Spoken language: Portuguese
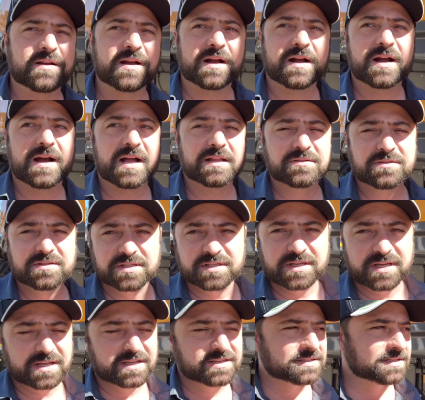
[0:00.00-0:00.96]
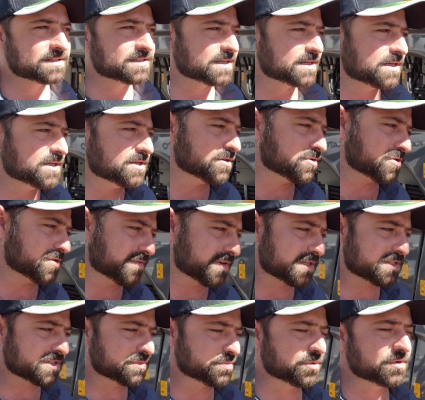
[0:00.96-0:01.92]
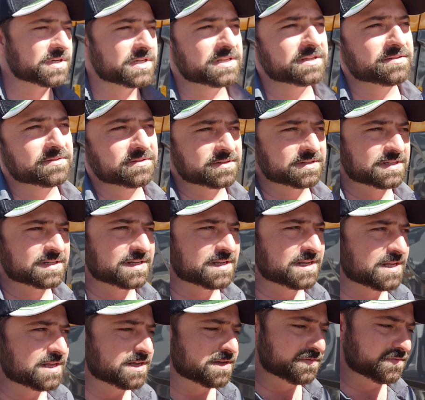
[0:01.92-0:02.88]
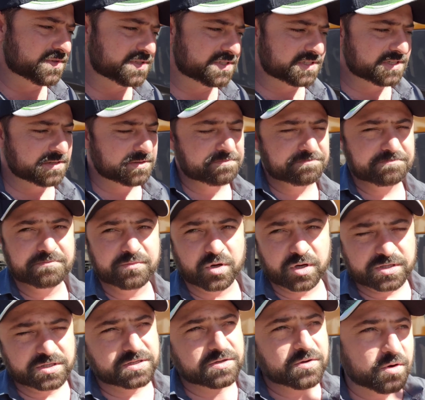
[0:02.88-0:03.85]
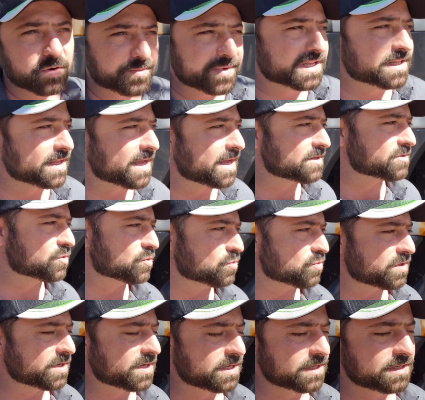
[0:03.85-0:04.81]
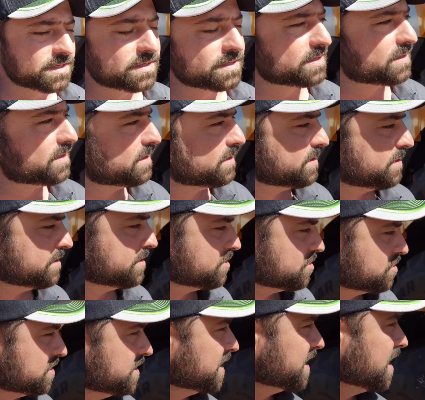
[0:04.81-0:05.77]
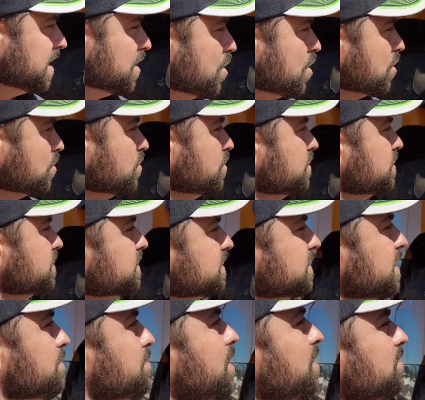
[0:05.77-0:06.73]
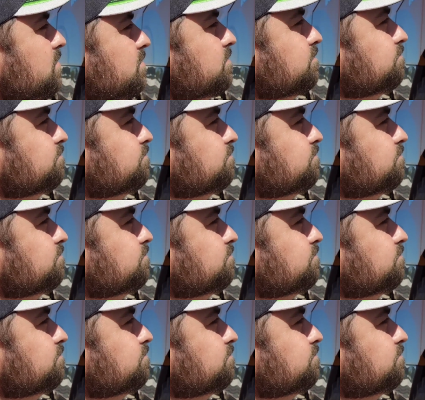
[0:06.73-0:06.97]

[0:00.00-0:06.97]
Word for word: com a Cato, se essas aqui não tiver disponível, você pode encomendar a sua que chega logo, tá bom?